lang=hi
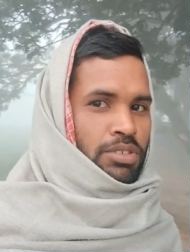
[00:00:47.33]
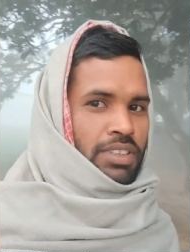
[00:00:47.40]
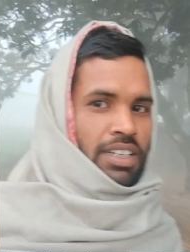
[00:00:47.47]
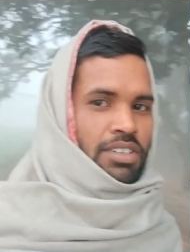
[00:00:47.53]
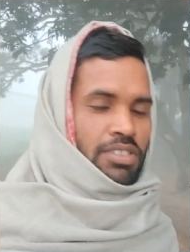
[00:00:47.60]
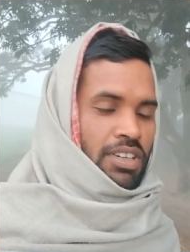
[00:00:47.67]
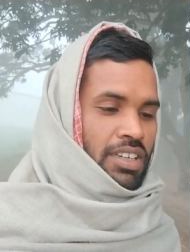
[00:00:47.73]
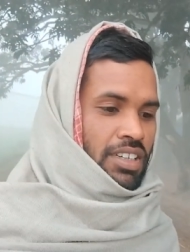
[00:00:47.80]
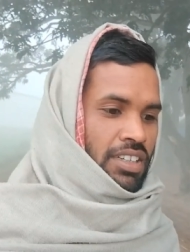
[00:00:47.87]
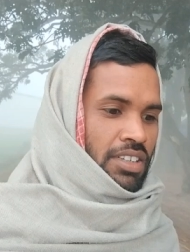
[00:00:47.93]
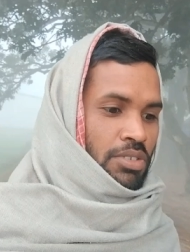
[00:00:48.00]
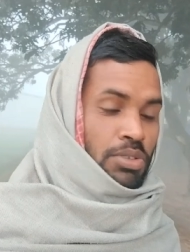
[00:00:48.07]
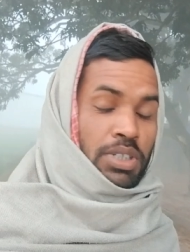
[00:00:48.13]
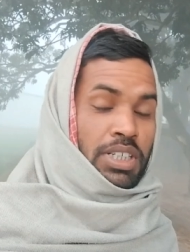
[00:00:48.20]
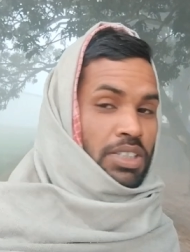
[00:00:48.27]
भूसा ढो
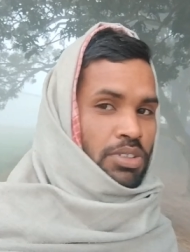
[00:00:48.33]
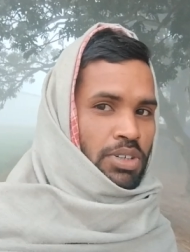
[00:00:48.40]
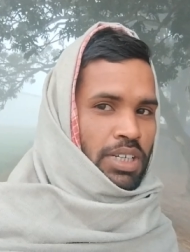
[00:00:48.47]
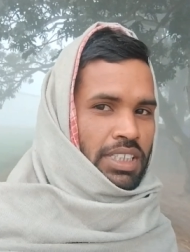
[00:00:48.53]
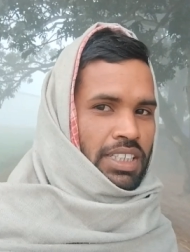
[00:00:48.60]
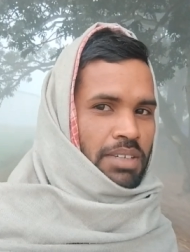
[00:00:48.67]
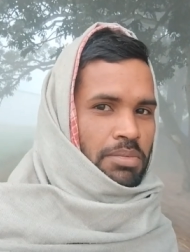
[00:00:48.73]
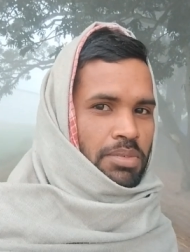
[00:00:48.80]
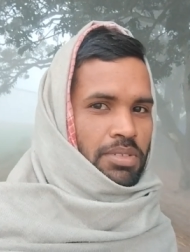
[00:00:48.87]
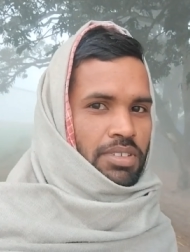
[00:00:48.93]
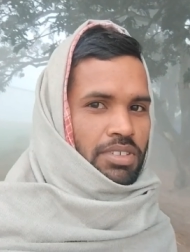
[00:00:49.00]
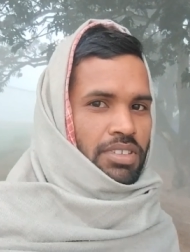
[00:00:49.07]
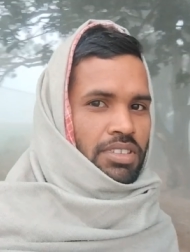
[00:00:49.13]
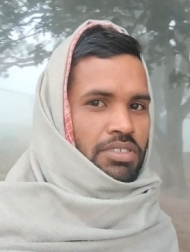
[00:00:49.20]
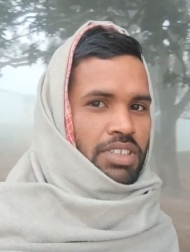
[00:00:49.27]
कुट्टी ढोना था
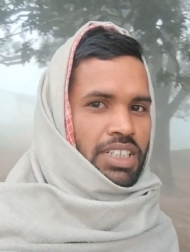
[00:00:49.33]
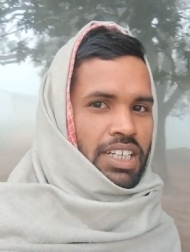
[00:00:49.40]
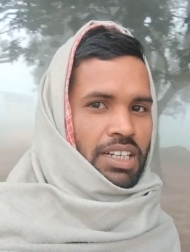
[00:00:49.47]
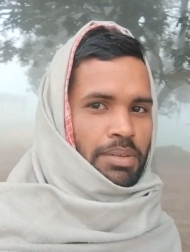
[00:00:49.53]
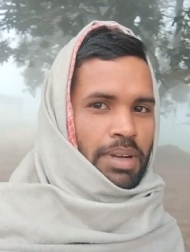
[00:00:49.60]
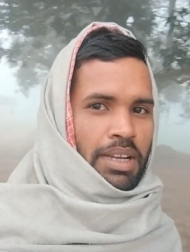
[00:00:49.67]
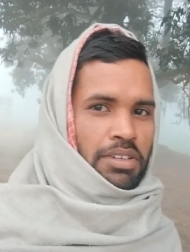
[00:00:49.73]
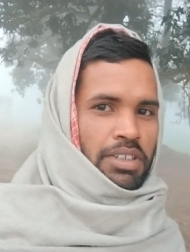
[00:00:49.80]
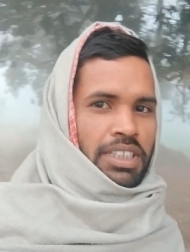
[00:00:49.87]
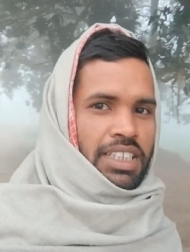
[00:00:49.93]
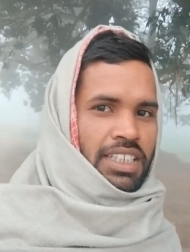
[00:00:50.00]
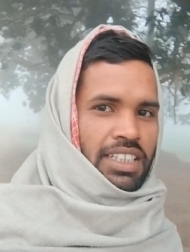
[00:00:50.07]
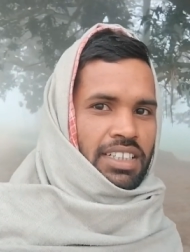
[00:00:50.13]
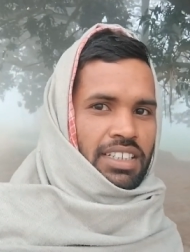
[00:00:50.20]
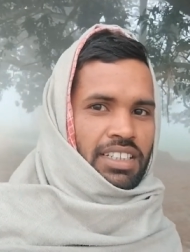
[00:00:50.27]
कुट्टी कटवाए हुए
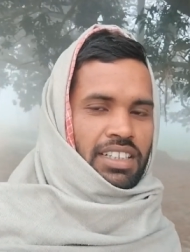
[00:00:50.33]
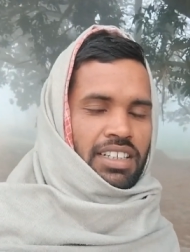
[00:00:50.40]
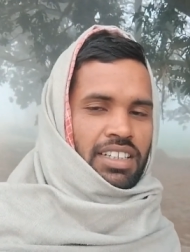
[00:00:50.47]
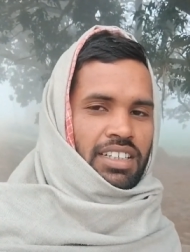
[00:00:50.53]
थे ना